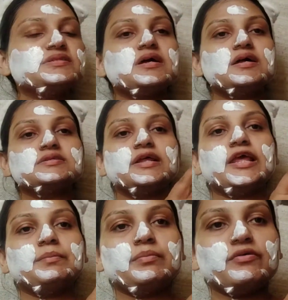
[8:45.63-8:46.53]
मसाज के
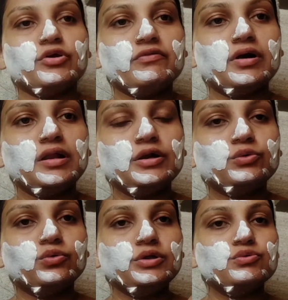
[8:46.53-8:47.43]
लिए भी मैं वही वाला
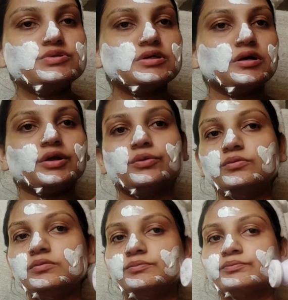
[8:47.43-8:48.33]
टूल यूज़ कर रही हूँ